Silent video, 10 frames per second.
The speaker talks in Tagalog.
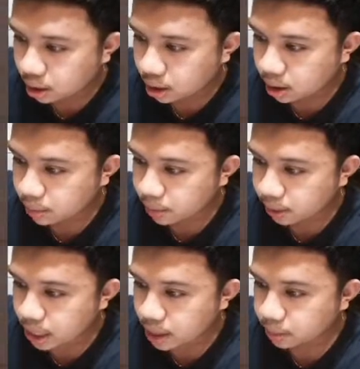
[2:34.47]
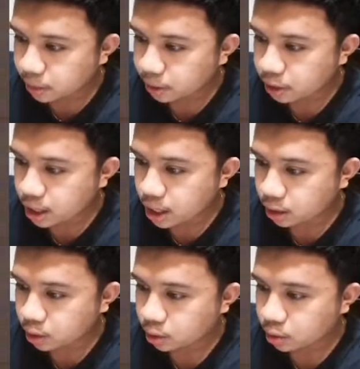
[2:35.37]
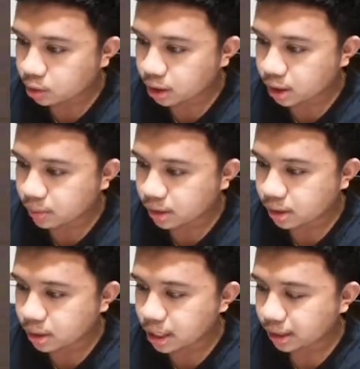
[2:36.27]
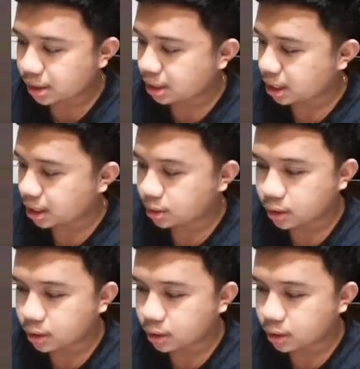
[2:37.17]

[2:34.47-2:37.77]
uh, may timer siya ito yung Christmas lights niya